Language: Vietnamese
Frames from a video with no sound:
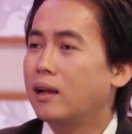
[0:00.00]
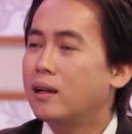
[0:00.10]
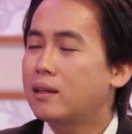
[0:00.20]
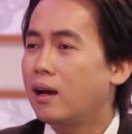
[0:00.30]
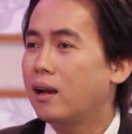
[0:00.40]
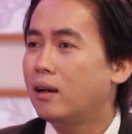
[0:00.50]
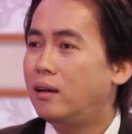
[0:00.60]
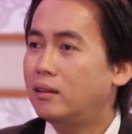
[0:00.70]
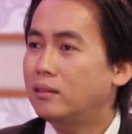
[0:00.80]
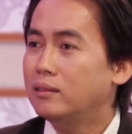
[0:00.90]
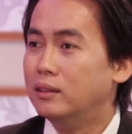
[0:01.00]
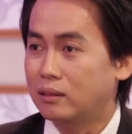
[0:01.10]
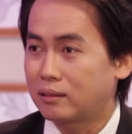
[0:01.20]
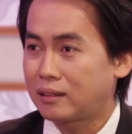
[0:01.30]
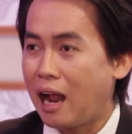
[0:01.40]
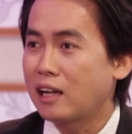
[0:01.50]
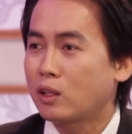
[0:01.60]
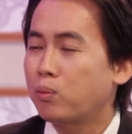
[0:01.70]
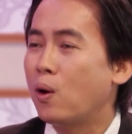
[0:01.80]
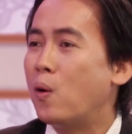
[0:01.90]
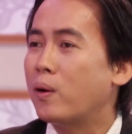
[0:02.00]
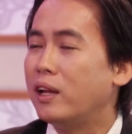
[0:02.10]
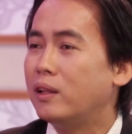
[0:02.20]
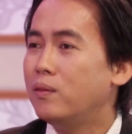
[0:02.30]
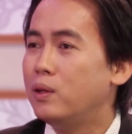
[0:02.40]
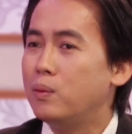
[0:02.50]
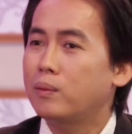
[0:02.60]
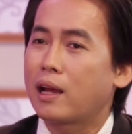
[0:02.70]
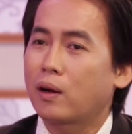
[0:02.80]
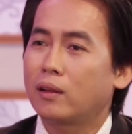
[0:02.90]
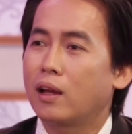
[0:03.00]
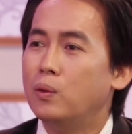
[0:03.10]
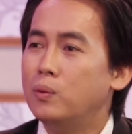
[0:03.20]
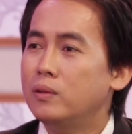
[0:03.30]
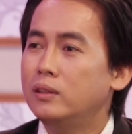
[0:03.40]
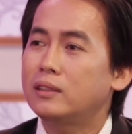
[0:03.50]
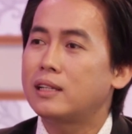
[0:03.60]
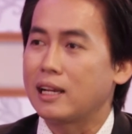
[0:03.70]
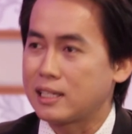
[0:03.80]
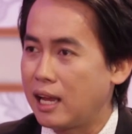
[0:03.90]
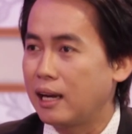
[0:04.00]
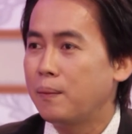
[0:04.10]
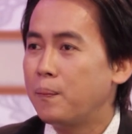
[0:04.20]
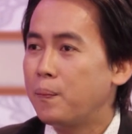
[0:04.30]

để cho nó được tăng tốc độ này ví dụ như ta có thể uống nước trà xanh